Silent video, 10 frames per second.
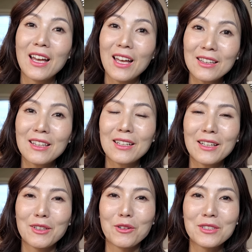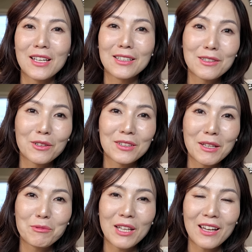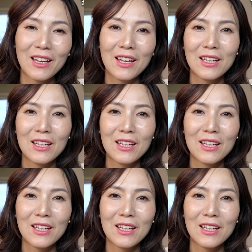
해탈의 경지에 이르렀기 때문에